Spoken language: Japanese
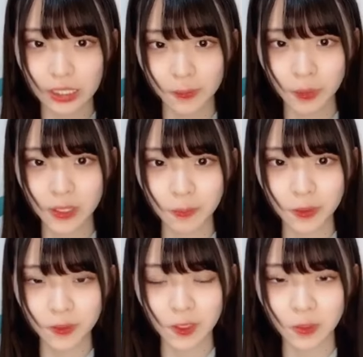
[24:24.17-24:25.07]

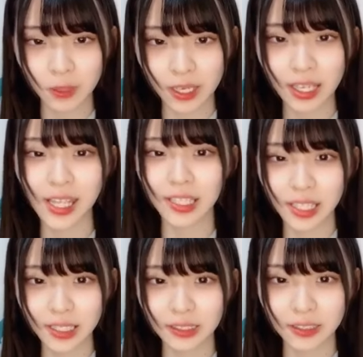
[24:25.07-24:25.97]
シピシピおすすめああ
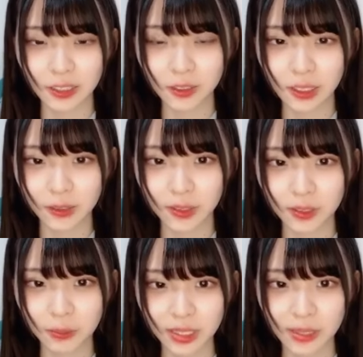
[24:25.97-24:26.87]
ね色はお好
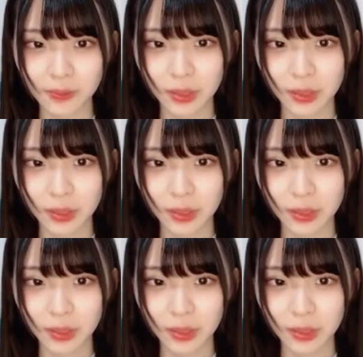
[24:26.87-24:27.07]
みで